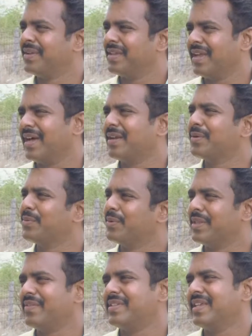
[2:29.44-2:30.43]
நாங்களும் உதவி
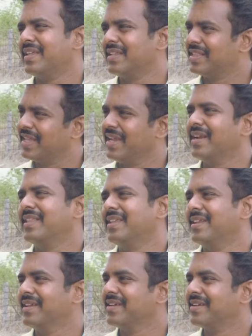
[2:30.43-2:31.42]
செய்யறதுக்கு தயங்கினதும்
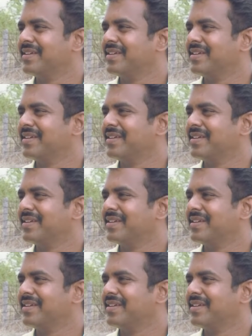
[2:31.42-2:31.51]
இல்லை